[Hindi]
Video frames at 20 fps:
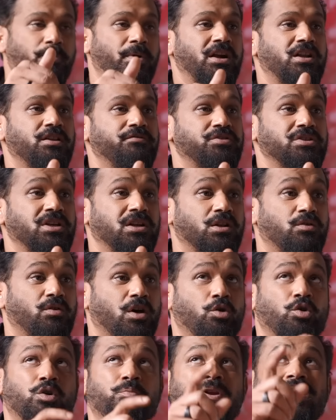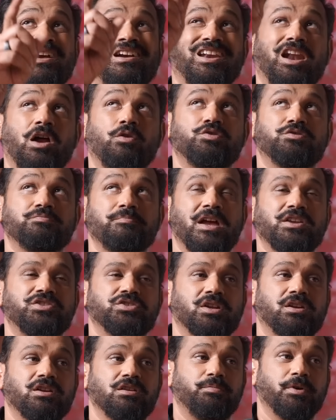आप आर्टिफिशियल करवा लोगे पर क्लाउड्स मैच
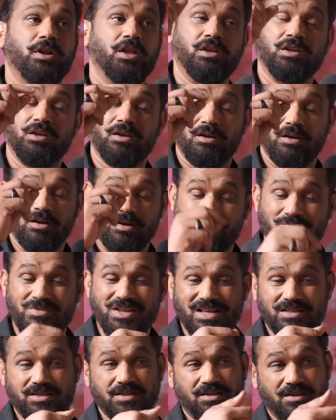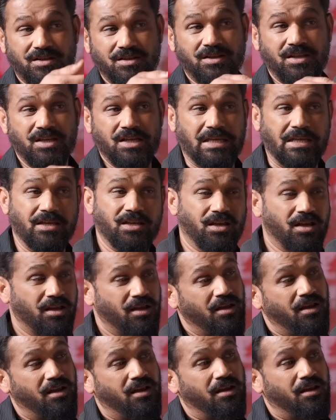करने पड़ेंगे हमने ऐसे दिन देखे हैं
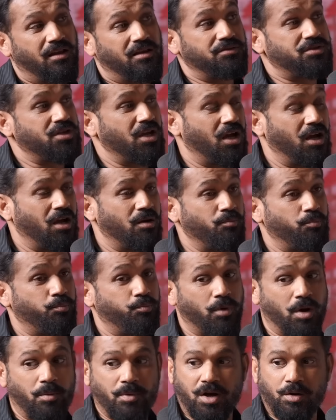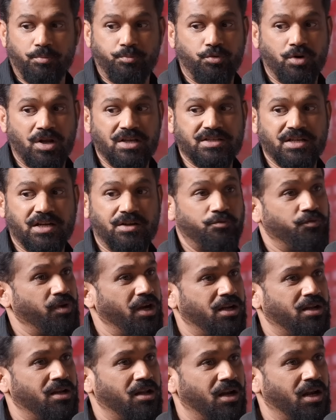कि जहाँ हम हमारा पूरा सेट
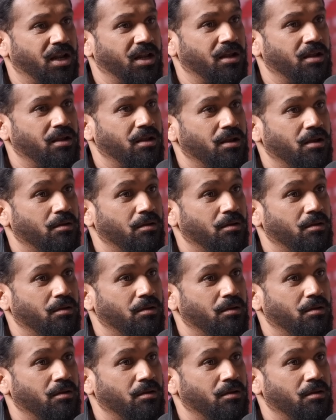वेट कर रहा है